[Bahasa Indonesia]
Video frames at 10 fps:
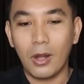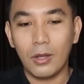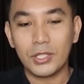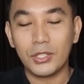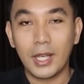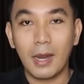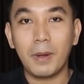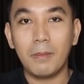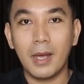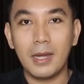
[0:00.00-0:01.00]
Kalau
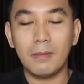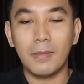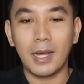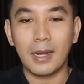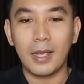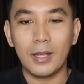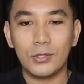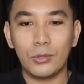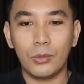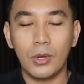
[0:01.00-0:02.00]
secara pribadi mengenai
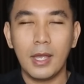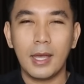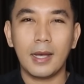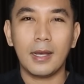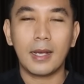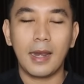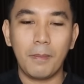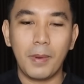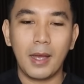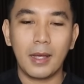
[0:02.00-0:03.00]
isu uh,
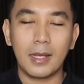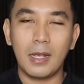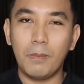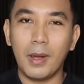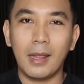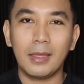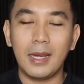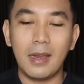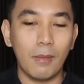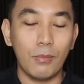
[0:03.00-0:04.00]
kenapa Gibran
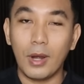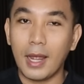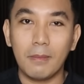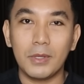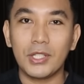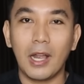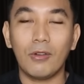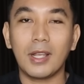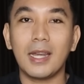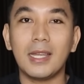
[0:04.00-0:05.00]
tidak boleh
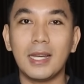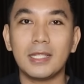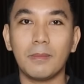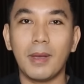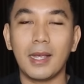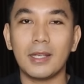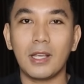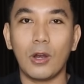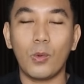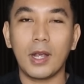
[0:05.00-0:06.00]
mencalonkan diri sebagai
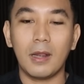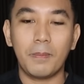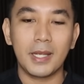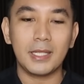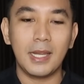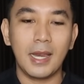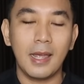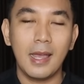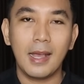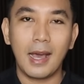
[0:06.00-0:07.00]
calon wakil
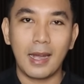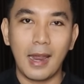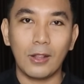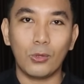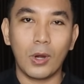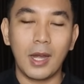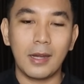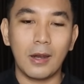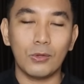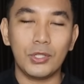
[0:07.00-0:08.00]
presiden karena aturan
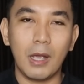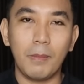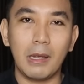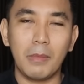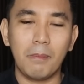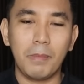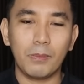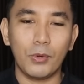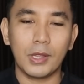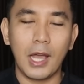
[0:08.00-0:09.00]
adalah usia minimal
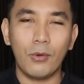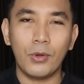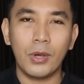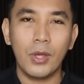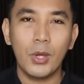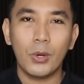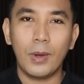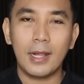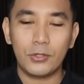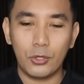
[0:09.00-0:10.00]
40 tahun,
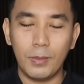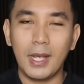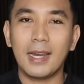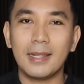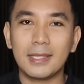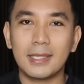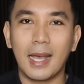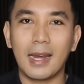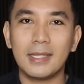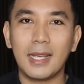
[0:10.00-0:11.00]
well to be honest,
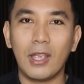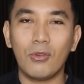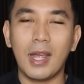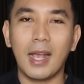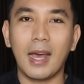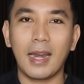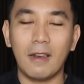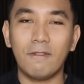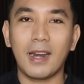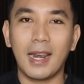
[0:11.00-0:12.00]
sekarang sih kayaknya udah nggak
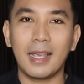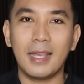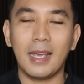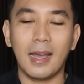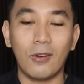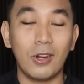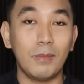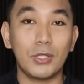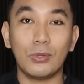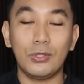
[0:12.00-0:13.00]
relevan lagi ya. Aku
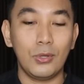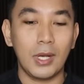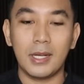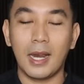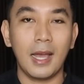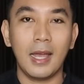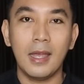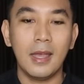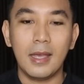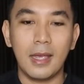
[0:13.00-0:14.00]
lebih setuju adalah
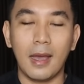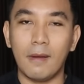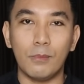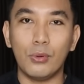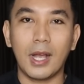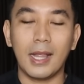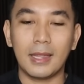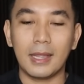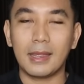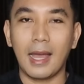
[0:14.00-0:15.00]
ya
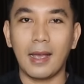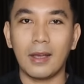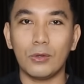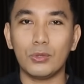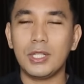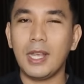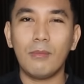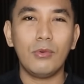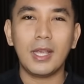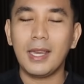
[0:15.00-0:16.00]
bukan tentang
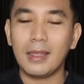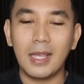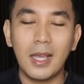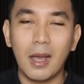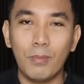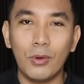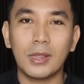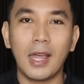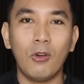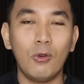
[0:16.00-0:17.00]
usia mungkin ya 30
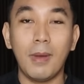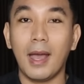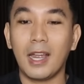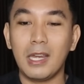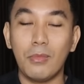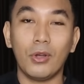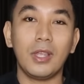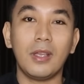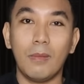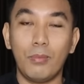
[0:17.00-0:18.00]
tahun bahkan di bawah
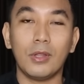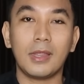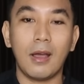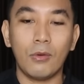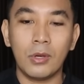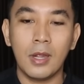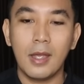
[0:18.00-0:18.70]
30 tahun